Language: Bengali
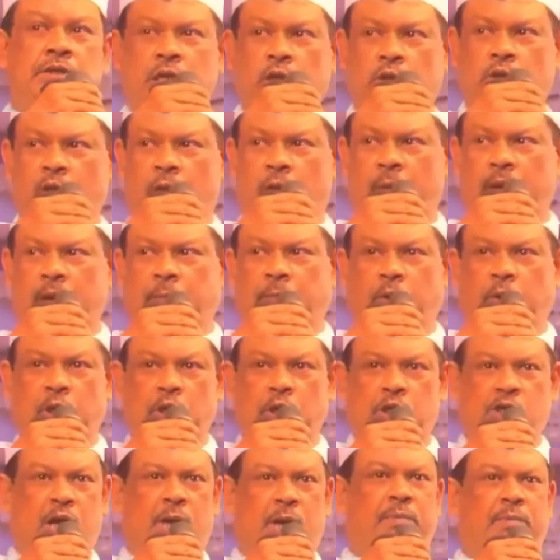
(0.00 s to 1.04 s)
যেহেতু আমার
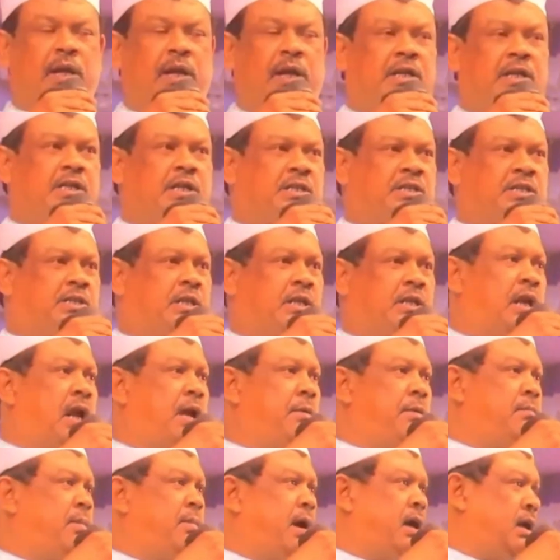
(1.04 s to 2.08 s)
পরিচয় আপনারা জেনেছেন
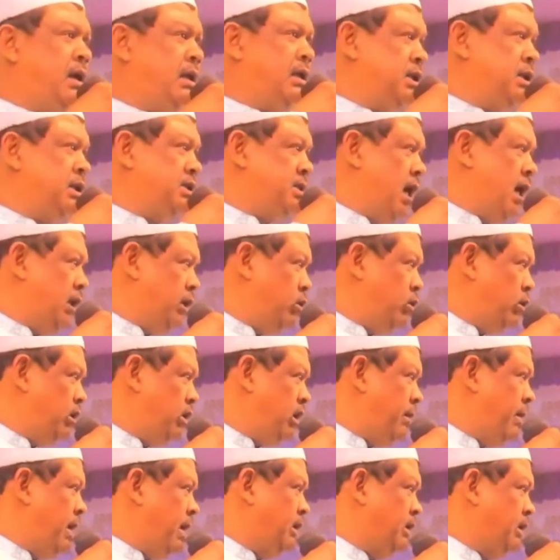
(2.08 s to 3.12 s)
আমি বাংলাদেশ
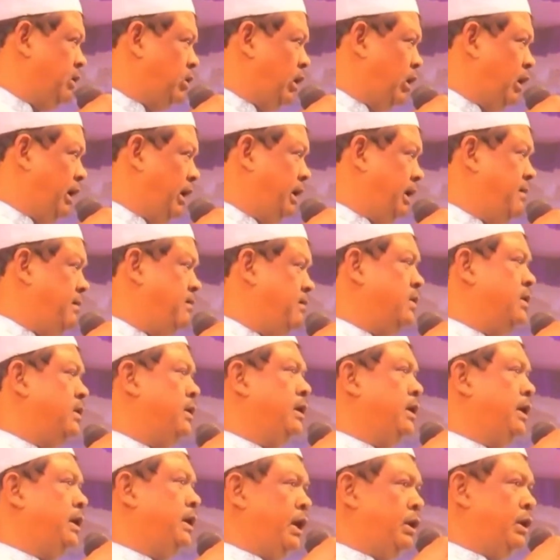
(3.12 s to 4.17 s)
জাতীয়তাবাদী দলের
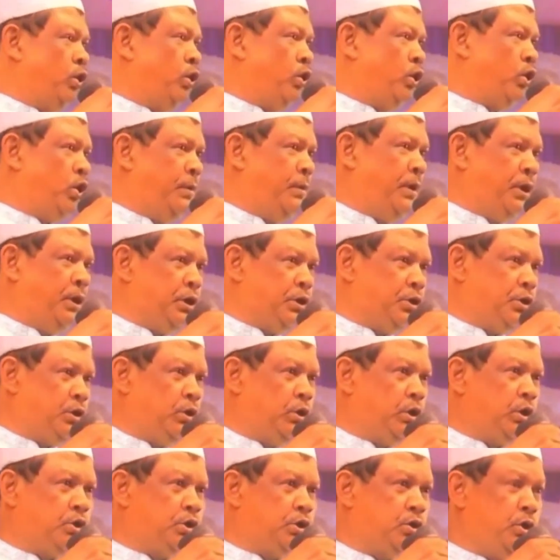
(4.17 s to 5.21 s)
কেন্দ্রীয় কমিটির
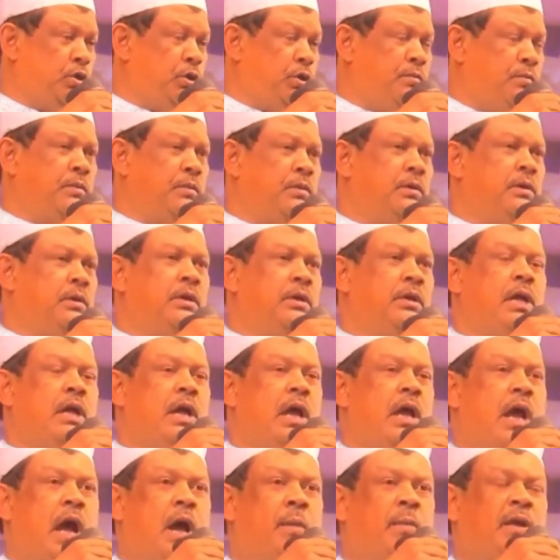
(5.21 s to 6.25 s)
সদস্য
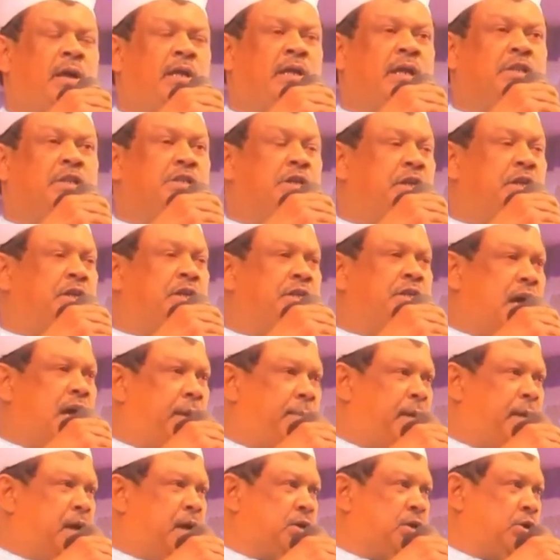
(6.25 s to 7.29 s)
আমাদের যিনি
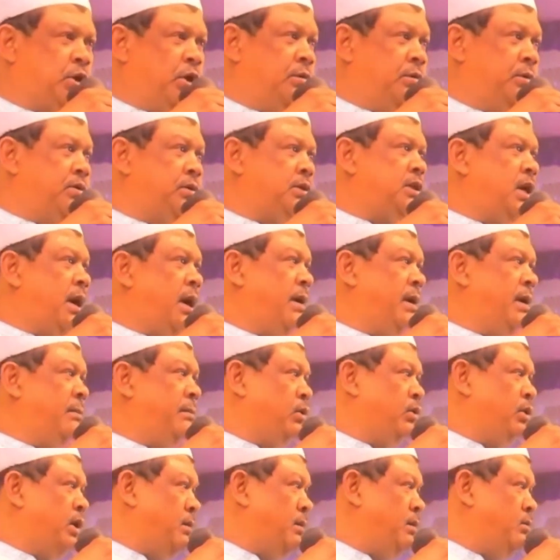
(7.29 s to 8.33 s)
চেয়ারপারসন সাবেক
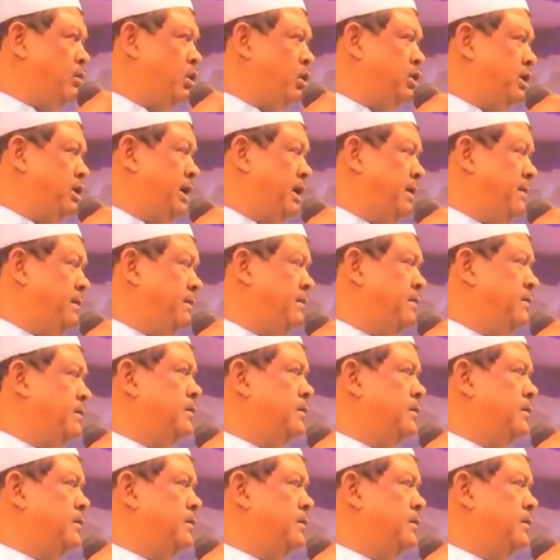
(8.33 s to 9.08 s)
প্রধানমন্ত্রী